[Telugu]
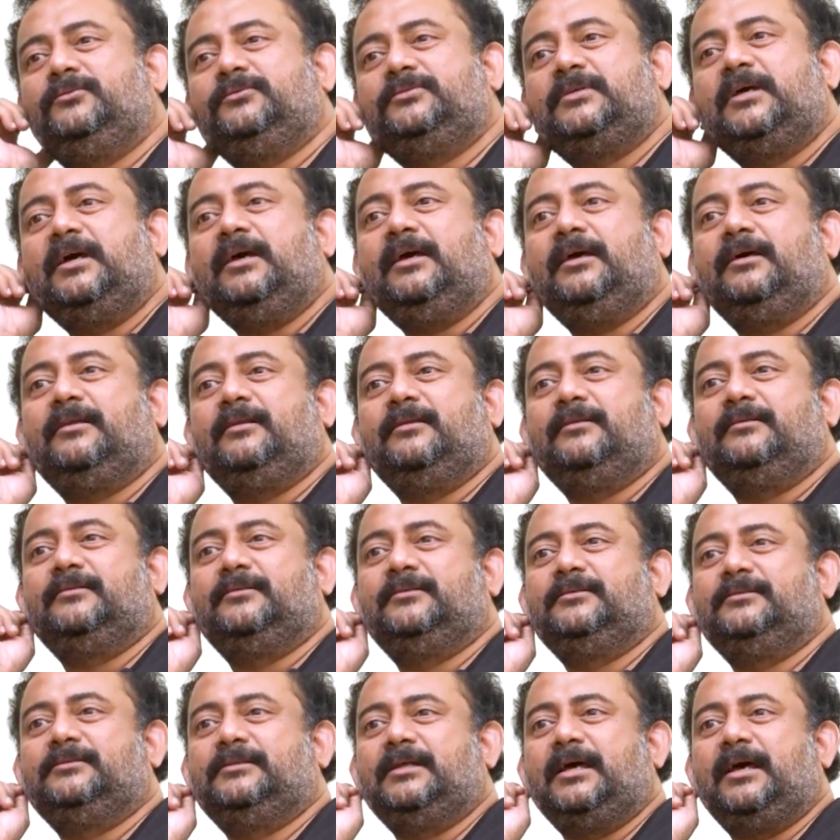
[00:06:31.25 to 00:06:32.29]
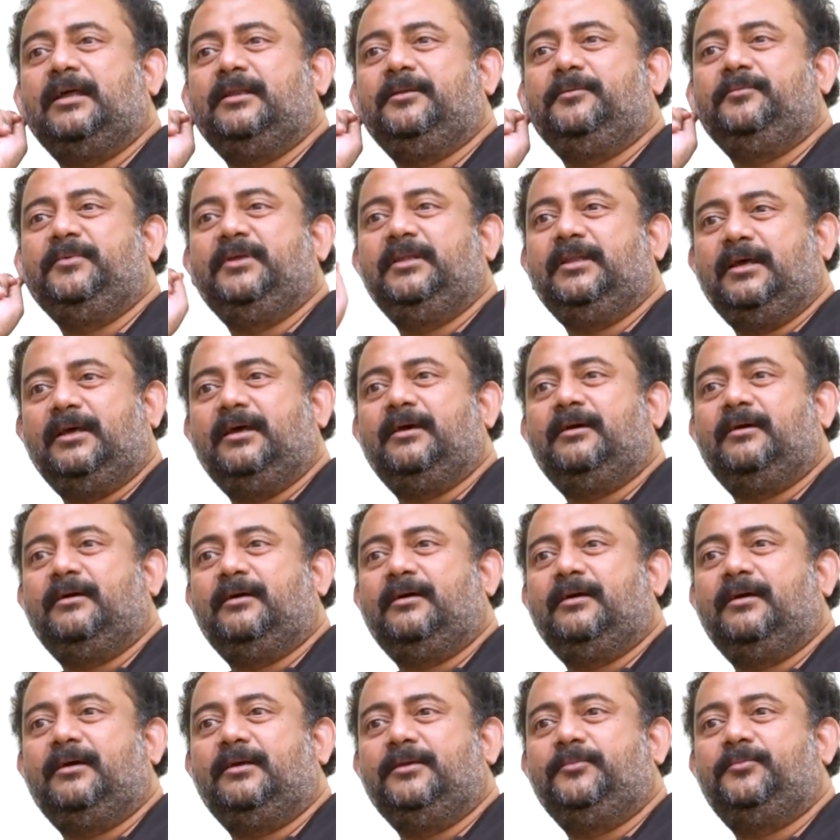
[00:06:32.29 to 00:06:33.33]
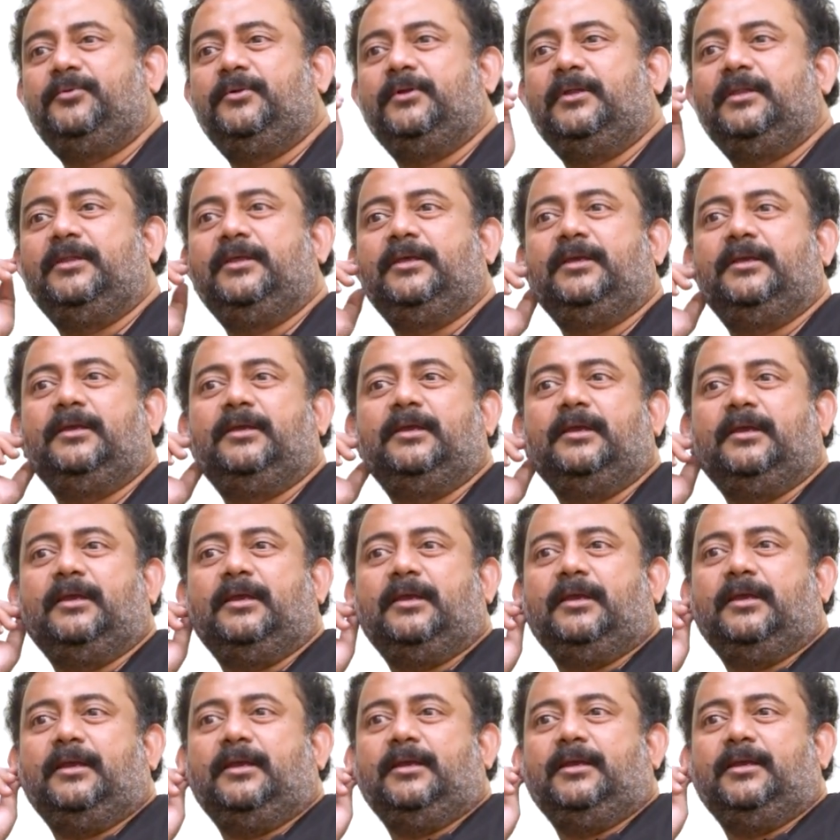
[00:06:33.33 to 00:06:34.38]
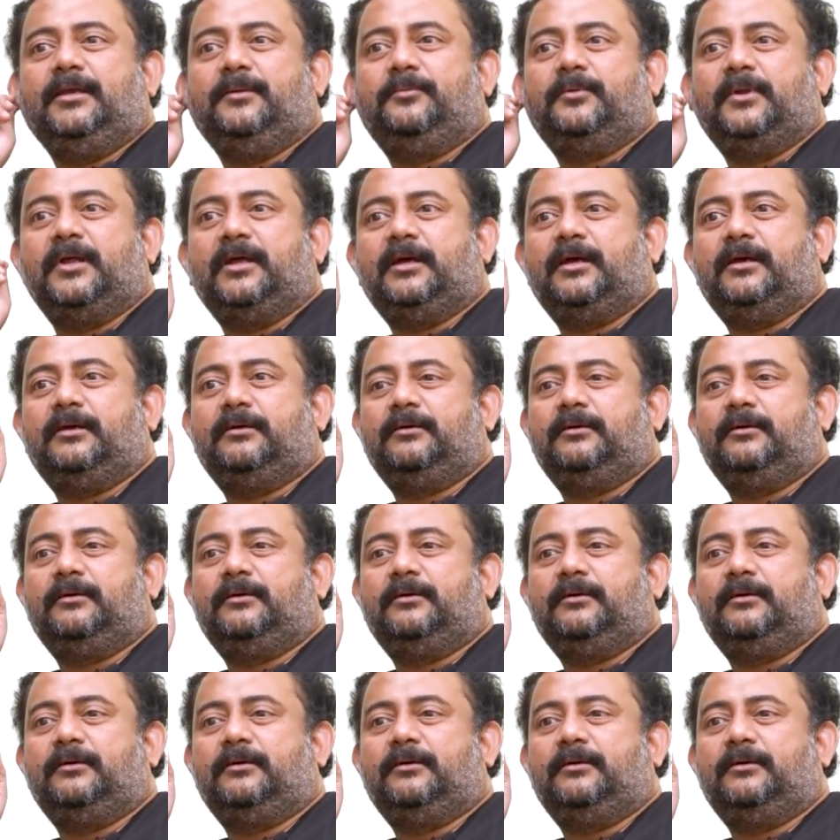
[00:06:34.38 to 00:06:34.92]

సార్ దాని మీద ఇప్పుడు అది ఇప్పుడు